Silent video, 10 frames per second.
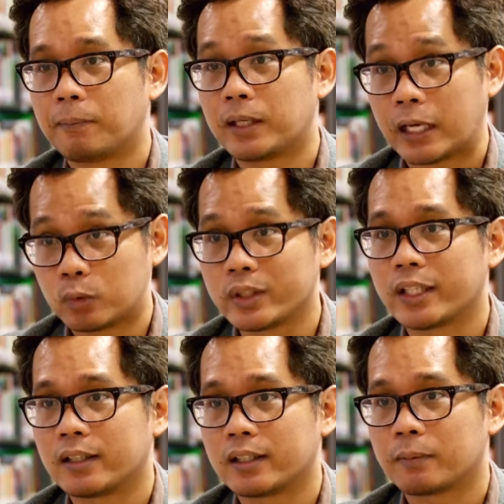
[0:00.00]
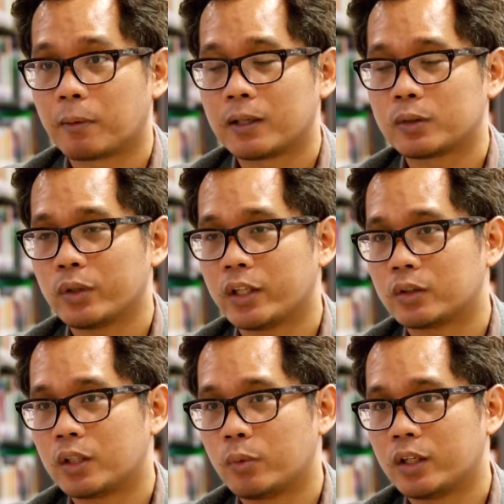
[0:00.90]
ดำเนินการธุรกิจเลยเพราะว่าธุรกิจ
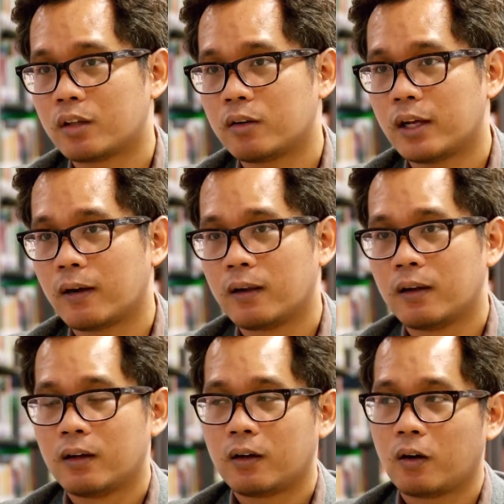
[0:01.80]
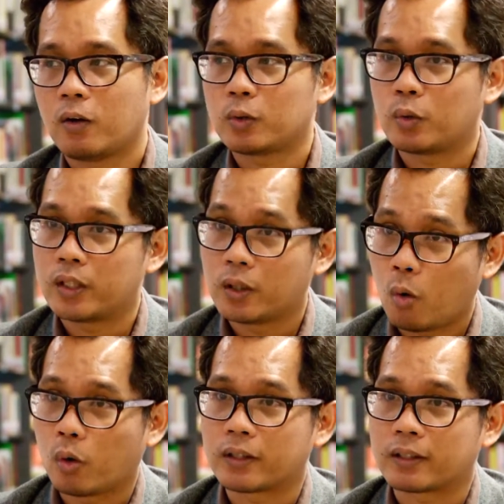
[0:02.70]
ทีวีดิจิตอลเนี่ยก็ลงทุนเรื่อง
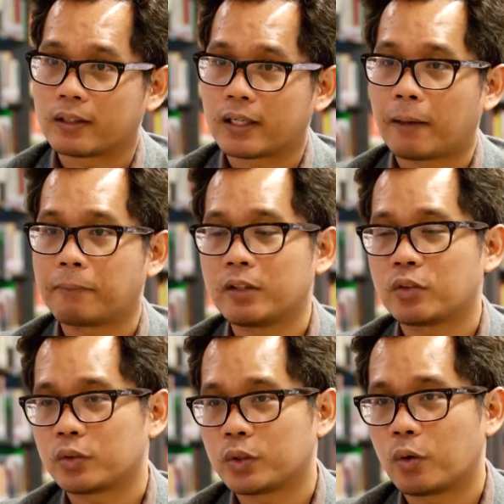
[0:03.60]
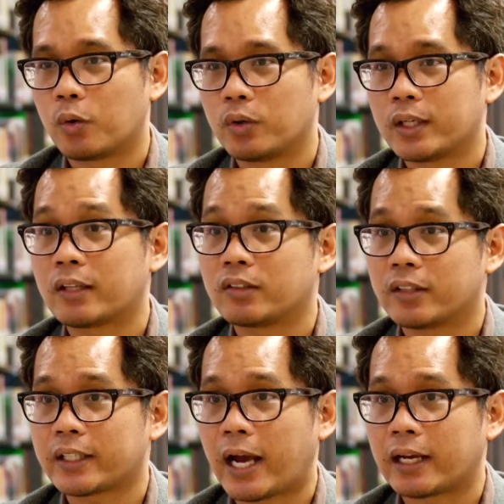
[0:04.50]
คนนะครับ เรื่องสตูดิโอเรื่องการซื้อ
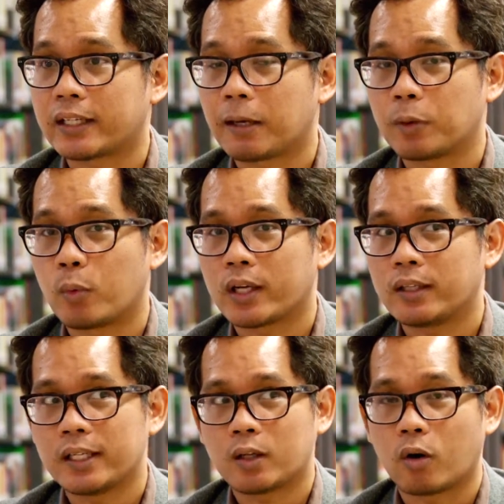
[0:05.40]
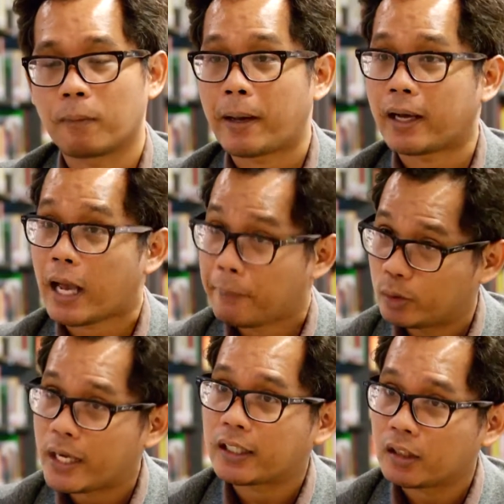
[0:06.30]
รายการนะครับหรือว่าเรื่องของค่าบ
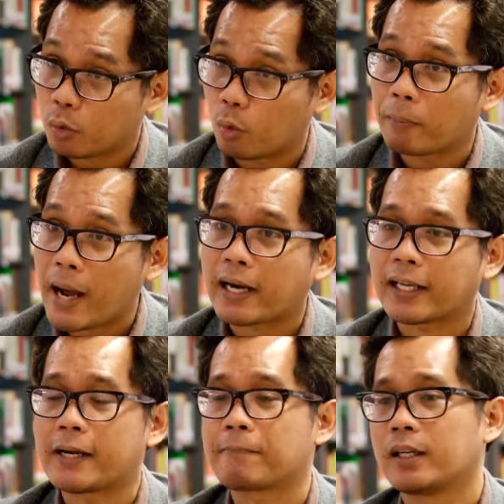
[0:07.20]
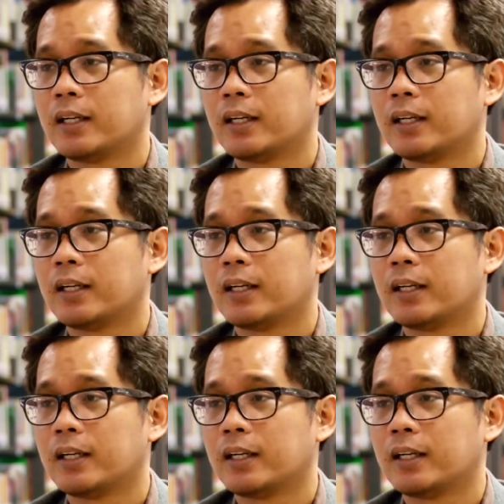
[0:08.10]
ริญาตเนี่ยสูงมากนะครับ